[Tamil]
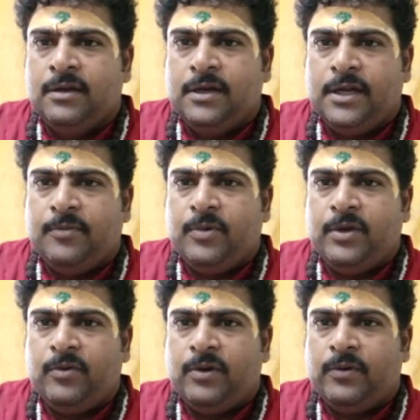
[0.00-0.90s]
நீங்கள்
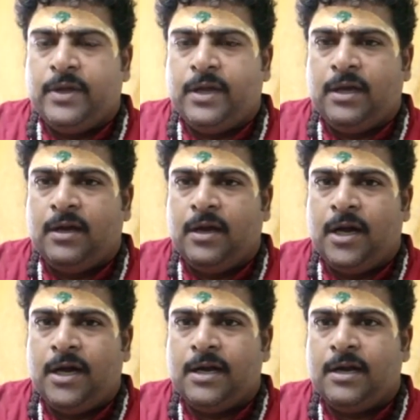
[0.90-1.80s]
போய் உங்களுடைய
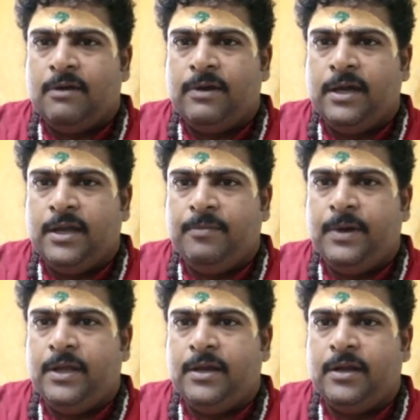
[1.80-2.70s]
ஆறாவை
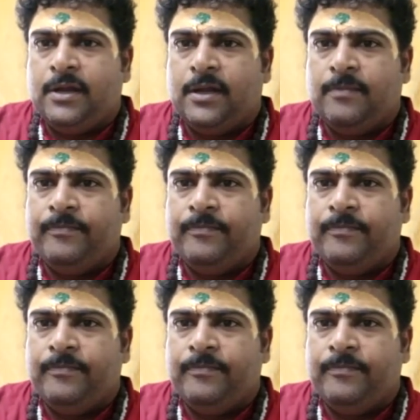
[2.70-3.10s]
எப்படி இருக்கு